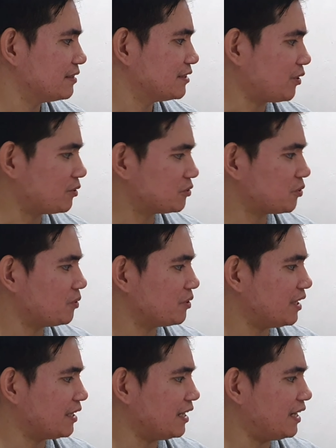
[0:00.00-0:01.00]
Sa
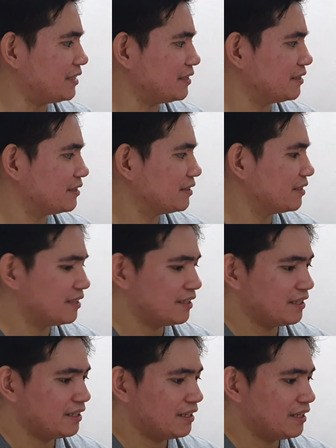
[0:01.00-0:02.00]
controller lang lahat.
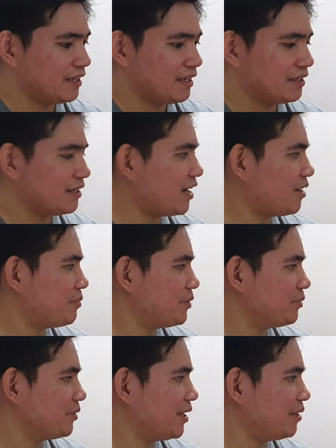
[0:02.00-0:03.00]
Grabe
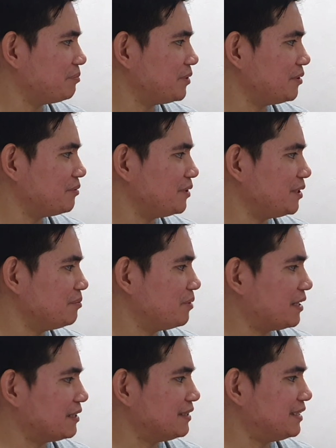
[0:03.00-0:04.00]
yung haptic
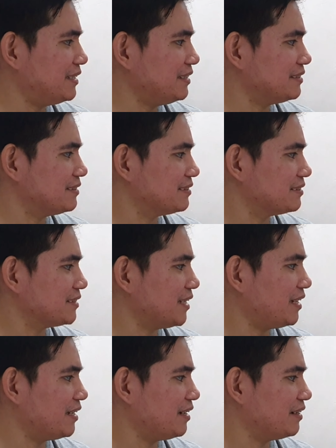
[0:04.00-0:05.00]
feedback niya.
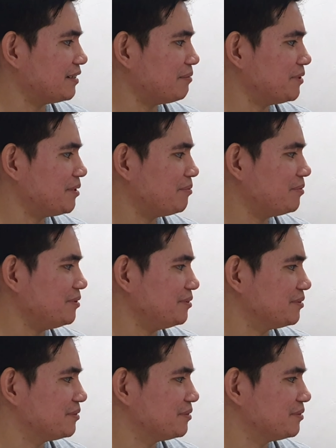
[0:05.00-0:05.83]
Talagang ramdam mo.